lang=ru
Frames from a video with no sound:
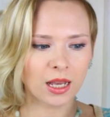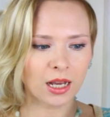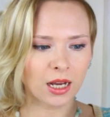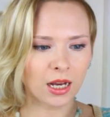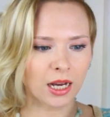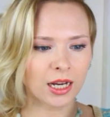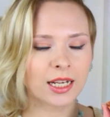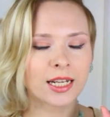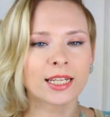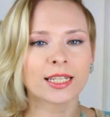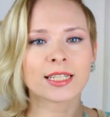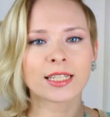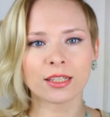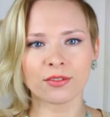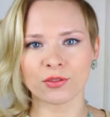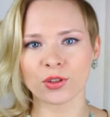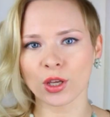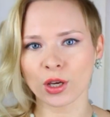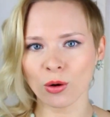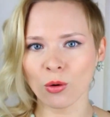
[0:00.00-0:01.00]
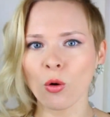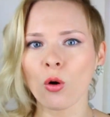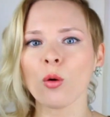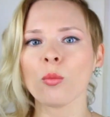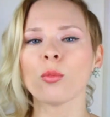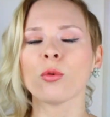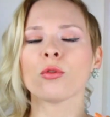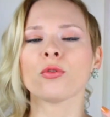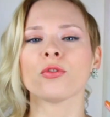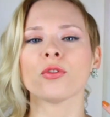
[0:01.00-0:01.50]
агрессивнее
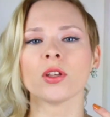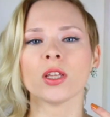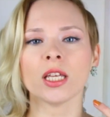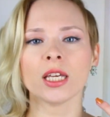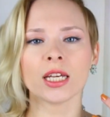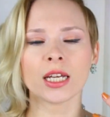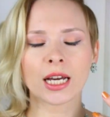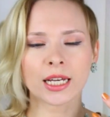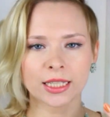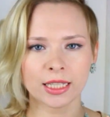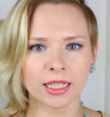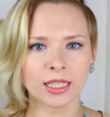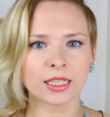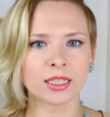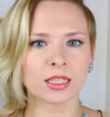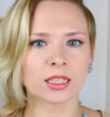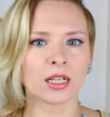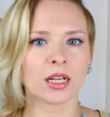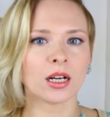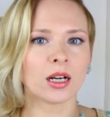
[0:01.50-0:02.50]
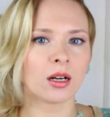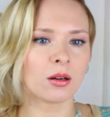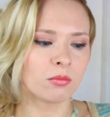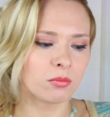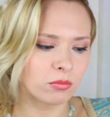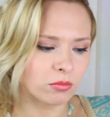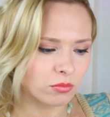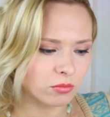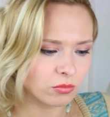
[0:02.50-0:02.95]
обувь и какие-то,